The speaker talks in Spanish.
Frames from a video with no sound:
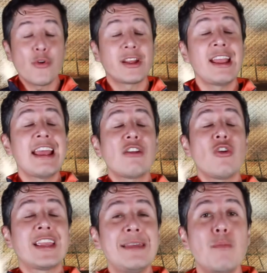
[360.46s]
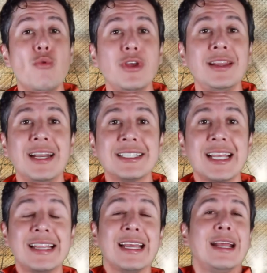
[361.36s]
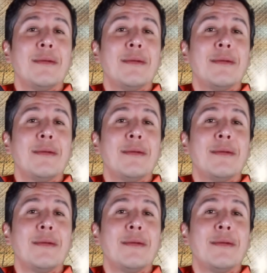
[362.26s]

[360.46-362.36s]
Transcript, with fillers: porque hay algo aquí muy interesante.